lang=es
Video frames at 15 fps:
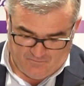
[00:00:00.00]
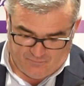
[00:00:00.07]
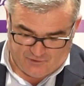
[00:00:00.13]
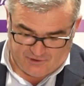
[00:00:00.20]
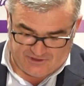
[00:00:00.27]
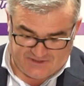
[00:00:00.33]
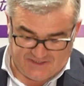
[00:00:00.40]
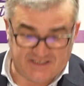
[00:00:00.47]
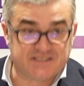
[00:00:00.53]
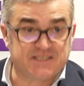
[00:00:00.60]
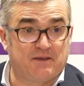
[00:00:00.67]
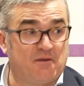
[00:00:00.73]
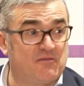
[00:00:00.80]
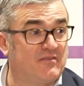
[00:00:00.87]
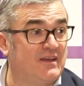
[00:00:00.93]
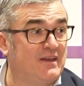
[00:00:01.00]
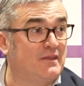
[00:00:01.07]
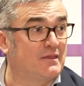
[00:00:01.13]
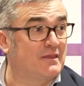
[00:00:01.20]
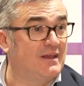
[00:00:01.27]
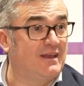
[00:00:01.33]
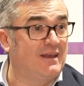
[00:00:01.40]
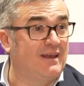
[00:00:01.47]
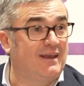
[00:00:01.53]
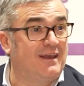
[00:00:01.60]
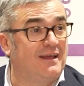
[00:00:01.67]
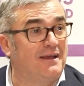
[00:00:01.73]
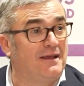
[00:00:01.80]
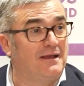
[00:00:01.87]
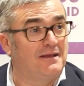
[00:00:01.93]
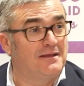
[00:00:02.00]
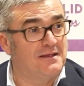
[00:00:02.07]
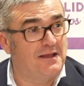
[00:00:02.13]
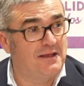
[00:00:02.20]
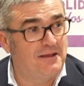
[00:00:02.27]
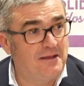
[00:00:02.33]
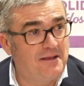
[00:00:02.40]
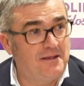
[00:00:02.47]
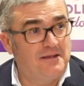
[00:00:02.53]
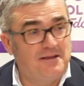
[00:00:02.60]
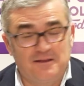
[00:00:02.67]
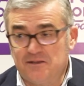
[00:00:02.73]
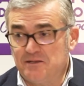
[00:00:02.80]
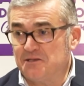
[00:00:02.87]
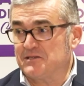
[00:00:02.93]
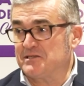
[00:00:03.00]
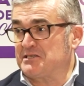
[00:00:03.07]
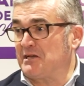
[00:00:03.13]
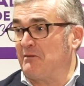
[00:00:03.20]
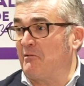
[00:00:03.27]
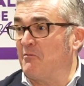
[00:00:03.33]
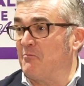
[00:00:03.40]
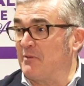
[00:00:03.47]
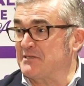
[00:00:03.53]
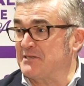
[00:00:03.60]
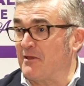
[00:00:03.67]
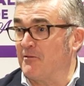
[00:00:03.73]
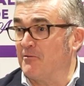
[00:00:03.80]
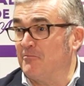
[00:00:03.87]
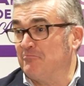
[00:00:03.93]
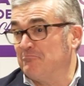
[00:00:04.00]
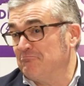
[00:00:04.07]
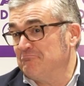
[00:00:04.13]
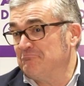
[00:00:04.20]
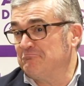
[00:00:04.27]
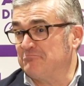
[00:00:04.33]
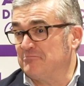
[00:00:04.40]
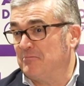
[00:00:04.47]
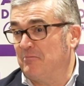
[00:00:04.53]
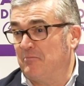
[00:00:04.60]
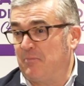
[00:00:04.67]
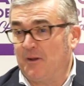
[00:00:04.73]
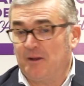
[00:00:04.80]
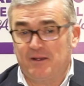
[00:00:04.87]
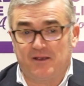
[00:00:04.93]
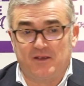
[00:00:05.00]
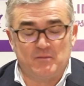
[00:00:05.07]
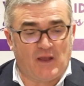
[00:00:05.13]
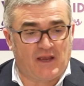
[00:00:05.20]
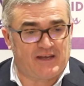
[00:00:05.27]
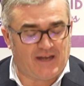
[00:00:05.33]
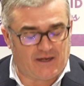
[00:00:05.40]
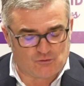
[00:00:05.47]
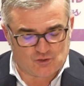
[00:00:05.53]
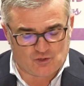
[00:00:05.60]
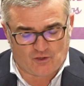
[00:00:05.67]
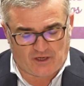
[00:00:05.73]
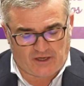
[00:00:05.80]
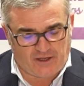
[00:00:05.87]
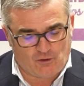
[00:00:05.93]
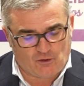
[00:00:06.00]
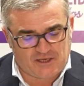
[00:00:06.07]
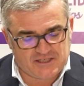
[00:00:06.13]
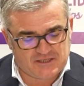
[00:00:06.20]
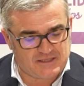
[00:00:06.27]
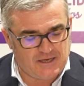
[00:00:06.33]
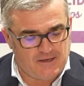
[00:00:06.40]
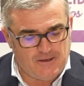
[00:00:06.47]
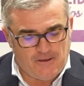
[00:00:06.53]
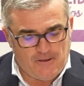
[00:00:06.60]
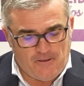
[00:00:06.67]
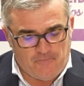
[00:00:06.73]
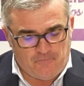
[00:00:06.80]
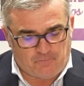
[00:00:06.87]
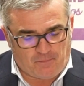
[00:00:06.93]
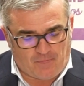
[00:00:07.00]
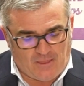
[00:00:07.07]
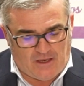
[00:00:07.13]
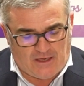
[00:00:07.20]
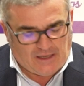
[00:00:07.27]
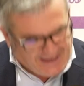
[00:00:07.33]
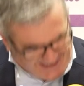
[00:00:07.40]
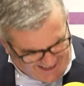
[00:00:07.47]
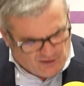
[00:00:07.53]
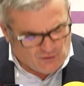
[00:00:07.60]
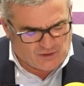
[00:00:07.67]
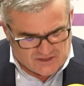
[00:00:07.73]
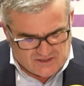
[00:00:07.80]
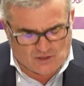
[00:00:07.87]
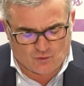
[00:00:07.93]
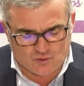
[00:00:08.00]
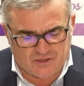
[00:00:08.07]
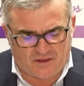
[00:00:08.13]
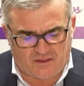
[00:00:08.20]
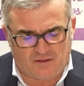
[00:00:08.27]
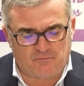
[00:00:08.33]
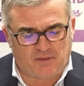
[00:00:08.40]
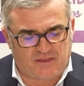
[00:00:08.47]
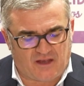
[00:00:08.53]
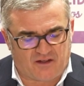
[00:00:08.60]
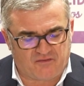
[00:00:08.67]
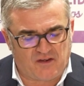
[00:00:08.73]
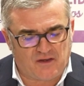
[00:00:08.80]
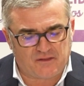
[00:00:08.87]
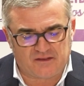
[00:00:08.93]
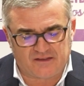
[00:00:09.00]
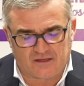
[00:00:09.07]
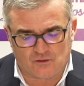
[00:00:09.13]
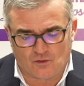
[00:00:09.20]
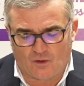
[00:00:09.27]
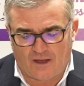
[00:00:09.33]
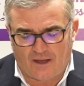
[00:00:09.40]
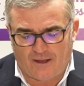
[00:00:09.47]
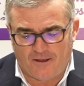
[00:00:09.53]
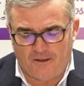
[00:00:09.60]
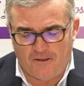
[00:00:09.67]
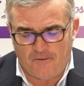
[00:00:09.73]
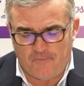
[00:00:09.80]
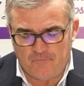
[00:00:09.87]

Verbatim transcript: Pues si estaba feliz el sábado pasado, imaginaros hoy. Creo que es, y creo que es de justicia empezar felicitando a,